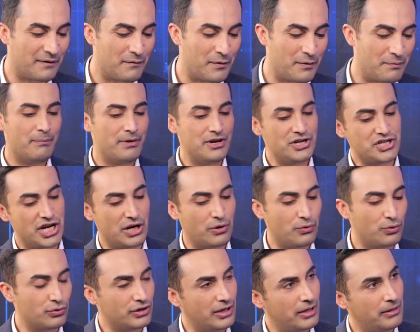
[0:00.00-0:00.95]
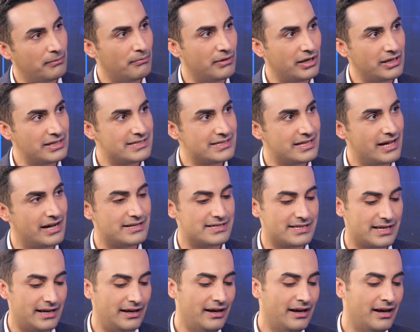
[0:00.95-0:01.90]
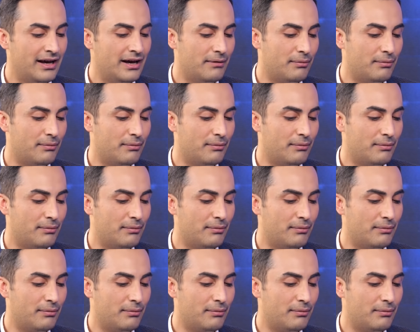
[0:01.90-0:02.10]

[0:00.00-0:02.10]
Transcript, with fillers: tabii bir şey kutlanmak isterse